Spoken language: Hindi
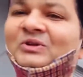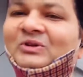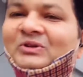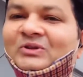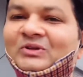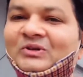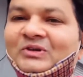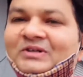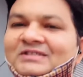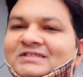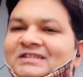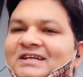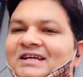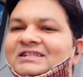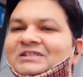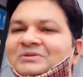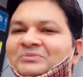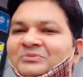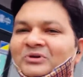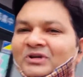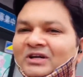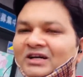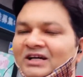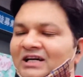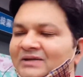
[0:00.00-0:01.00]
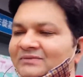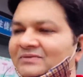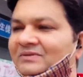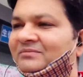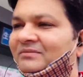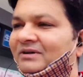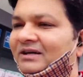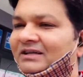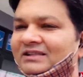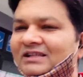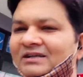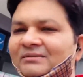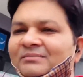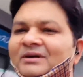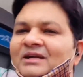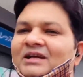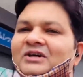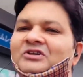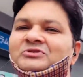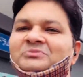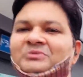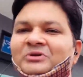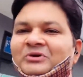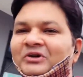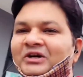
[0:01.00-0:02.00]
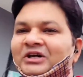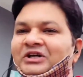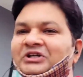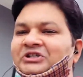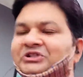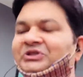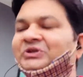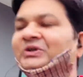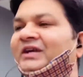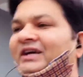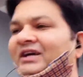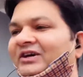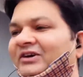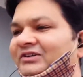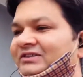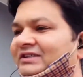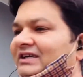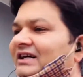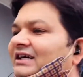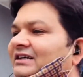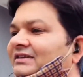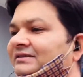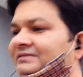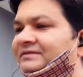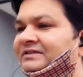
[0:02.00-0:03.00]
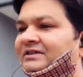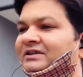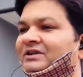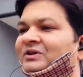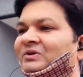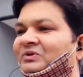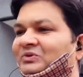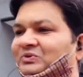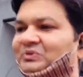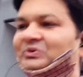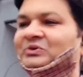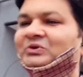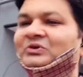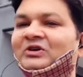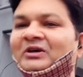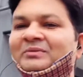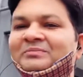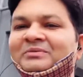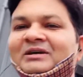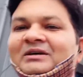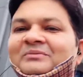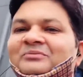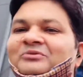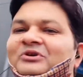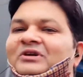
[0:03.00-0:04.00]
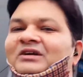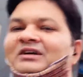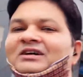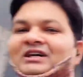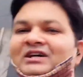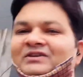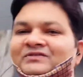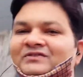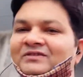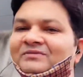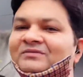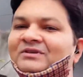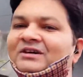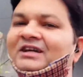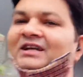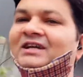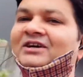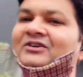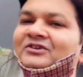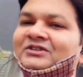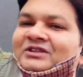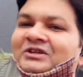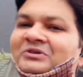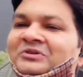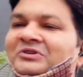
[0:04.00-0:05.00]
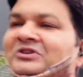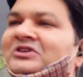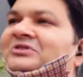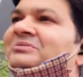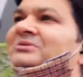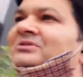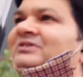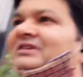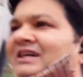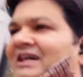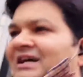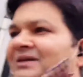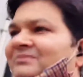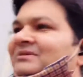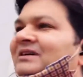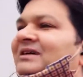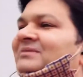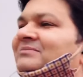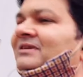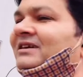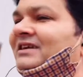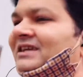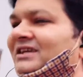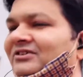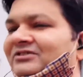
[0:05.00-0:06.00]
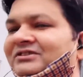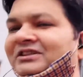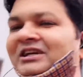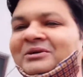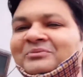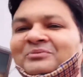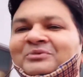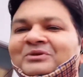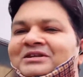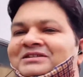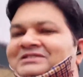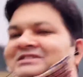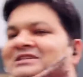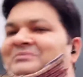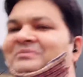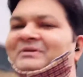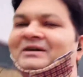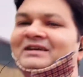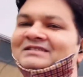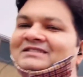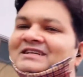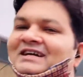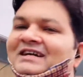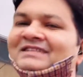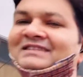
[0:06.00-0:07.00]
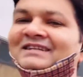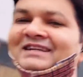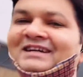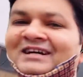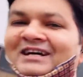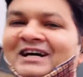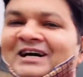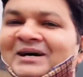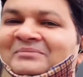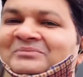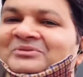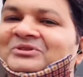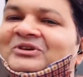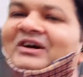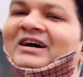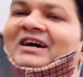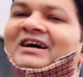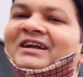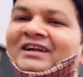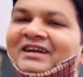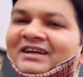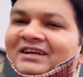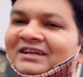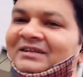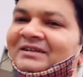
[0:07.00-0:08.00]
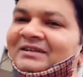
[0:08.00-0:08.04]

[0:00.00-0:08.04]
तो इस तरह से पूरा कन्फर्म करते हैं भले उसमें कोई इश्यू नहीं होता है उनको अपना पूरा कन्फर्म करना होता है उनको भी तो काम धाम करना होता है पुलिस के पास यहाँ इतना काम तो है नहीं